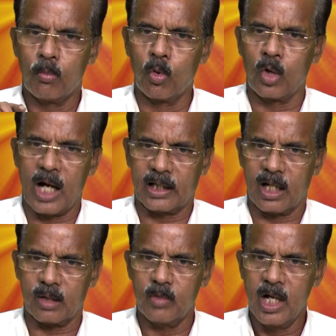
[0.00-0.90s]

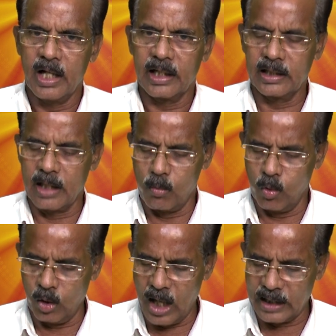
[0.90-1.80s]
மூலாதாரம் இந்த
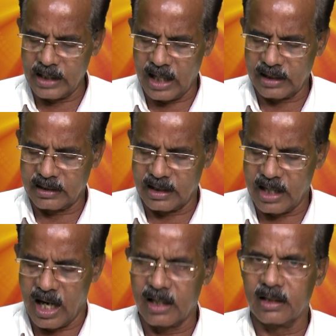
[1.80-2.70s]

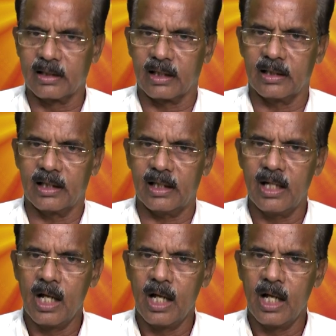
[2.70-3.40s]
மூலாதாரத்திற்கு அடுத்தது